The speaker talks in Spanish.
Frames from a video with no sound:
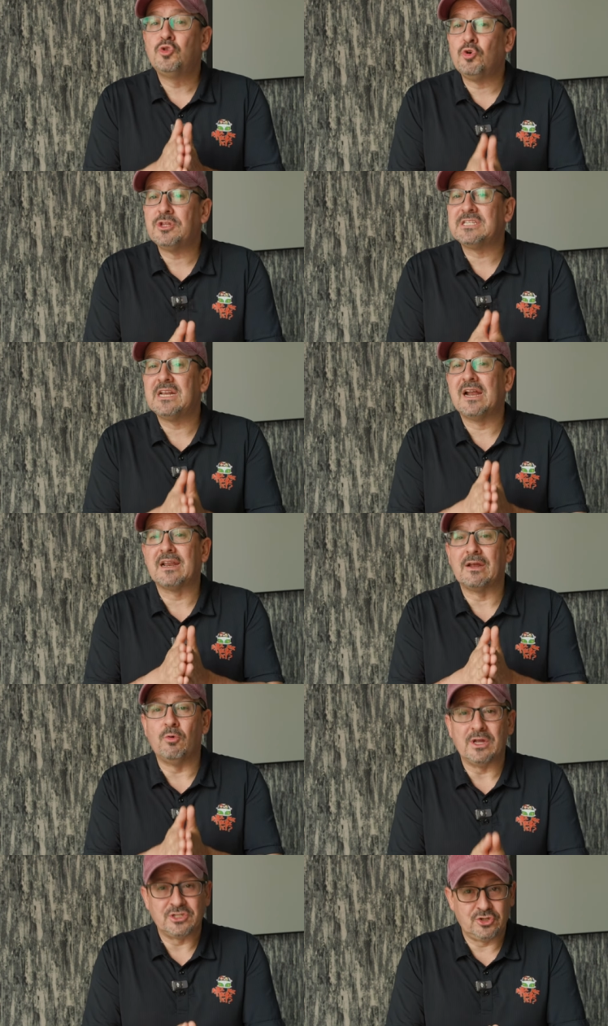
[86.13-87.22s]
Todas las
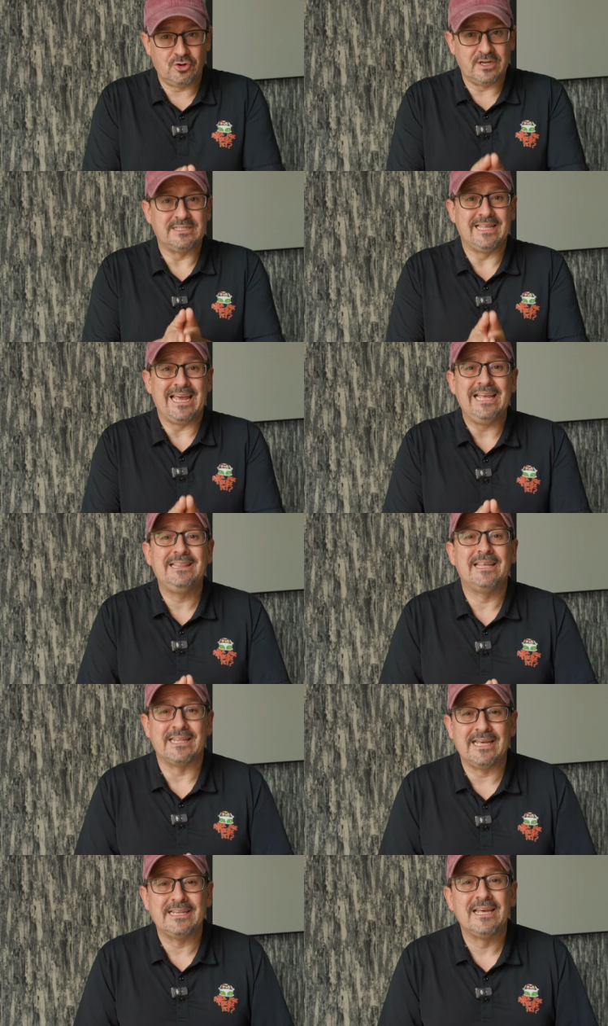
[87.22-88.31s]
regulaciones de
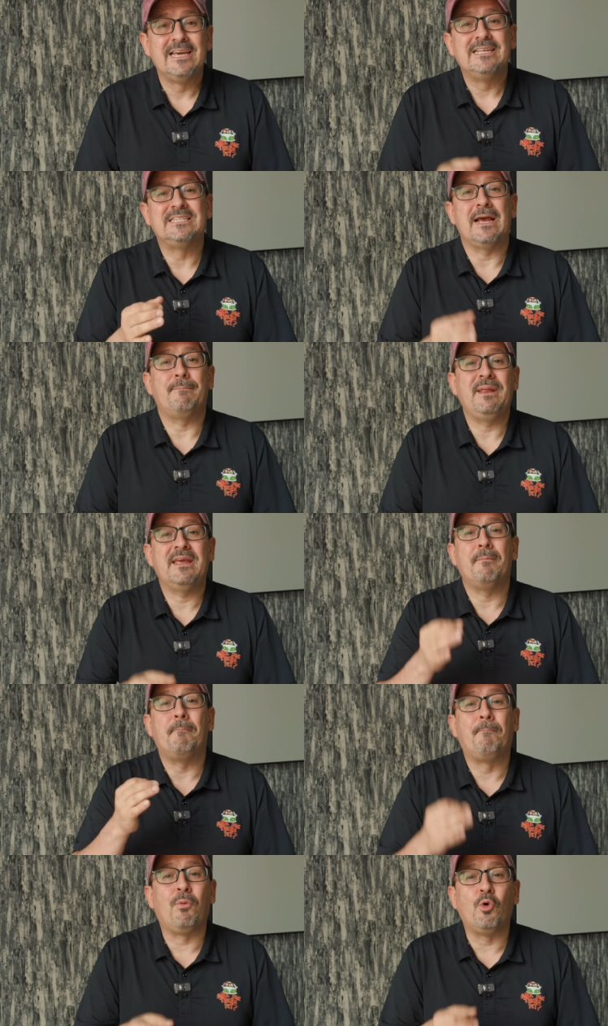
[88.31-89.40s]
Internet se
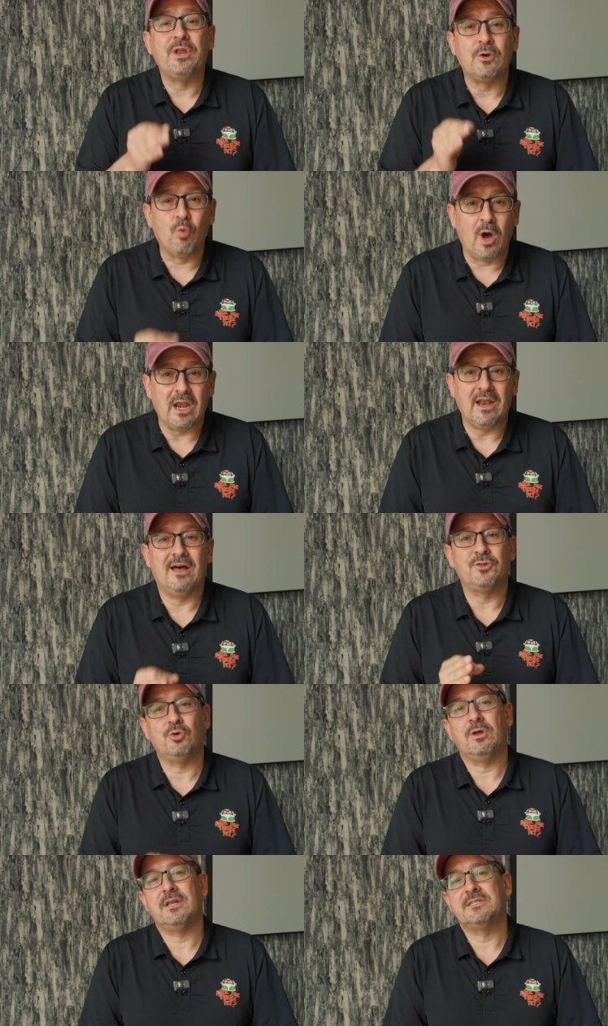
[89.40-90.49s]
aplican por igual a
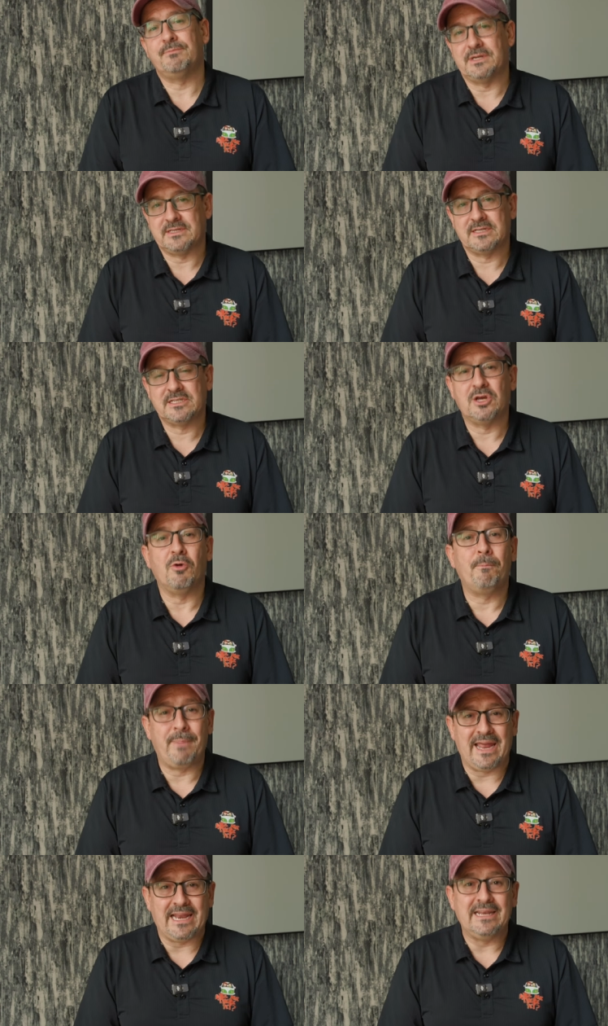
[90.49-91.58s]
todas las empresas que
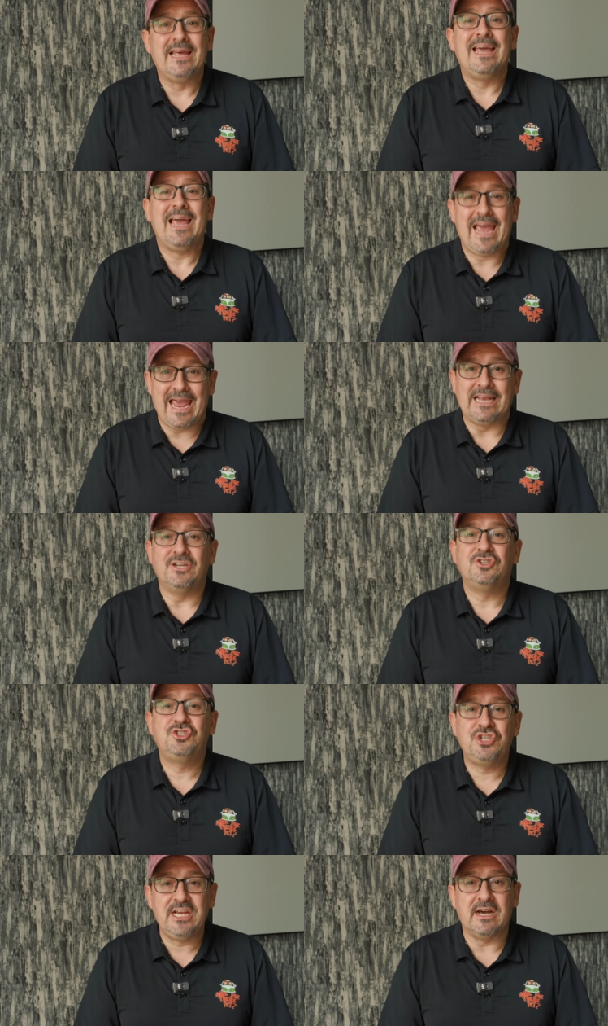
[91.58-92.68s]
operen en
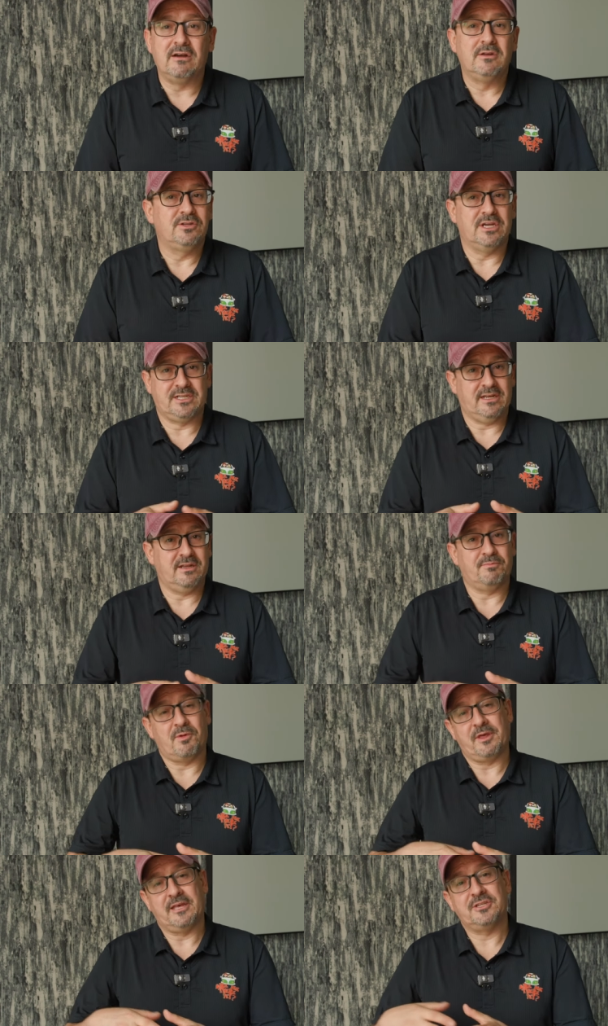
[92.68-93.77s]
China, ya sean de
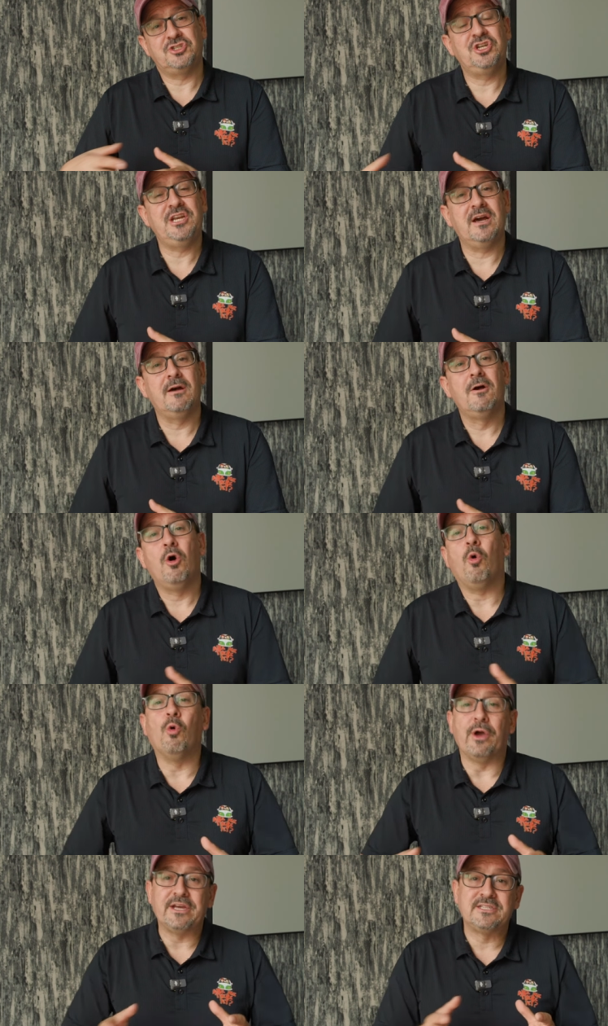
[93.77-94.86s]
propiedad china
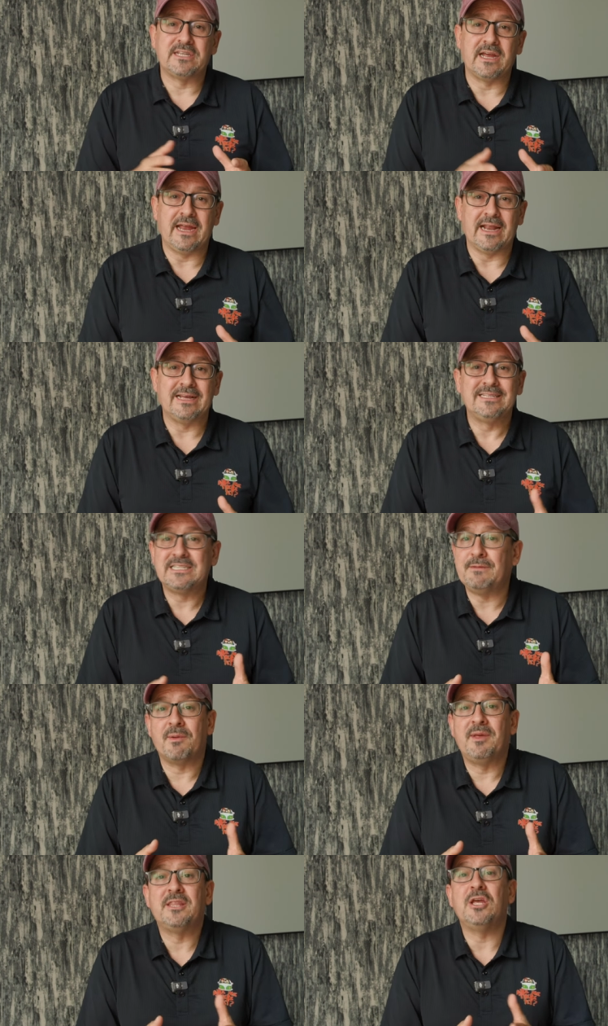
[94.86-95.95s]
o extranjera.
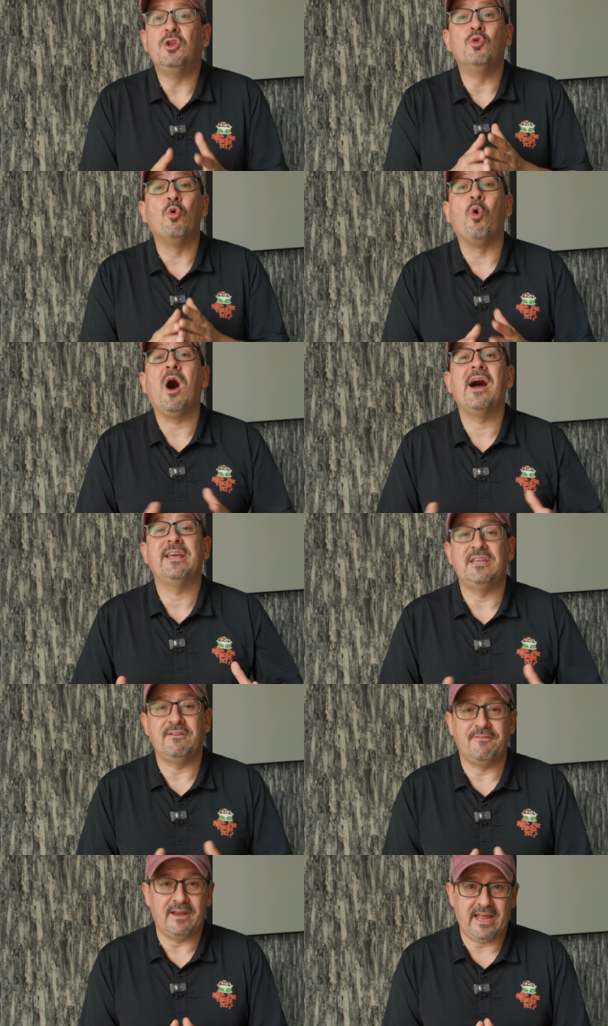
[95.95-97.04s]
Simplemente no hay
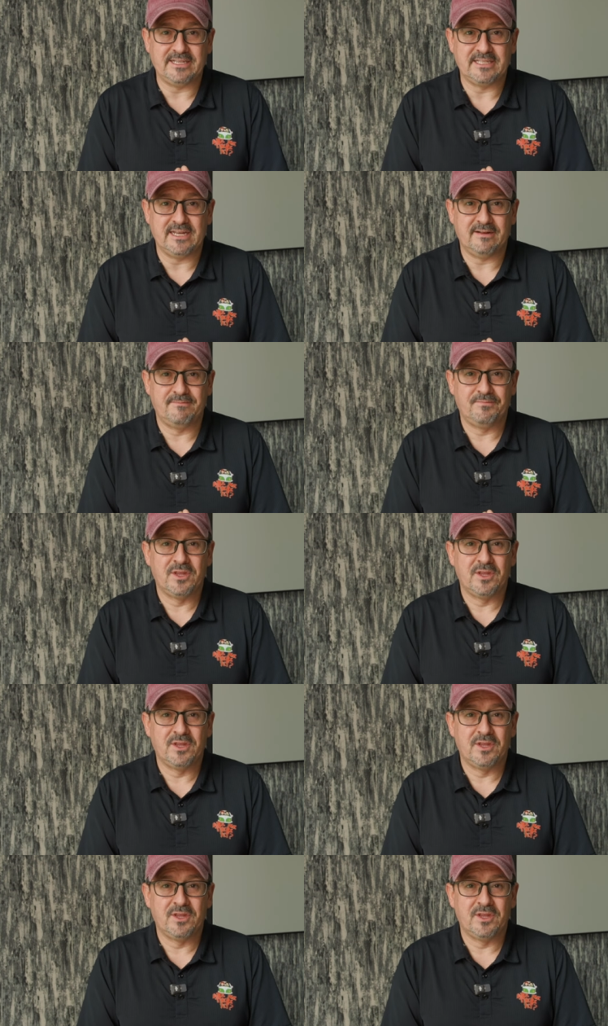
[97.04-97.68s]
diferencia.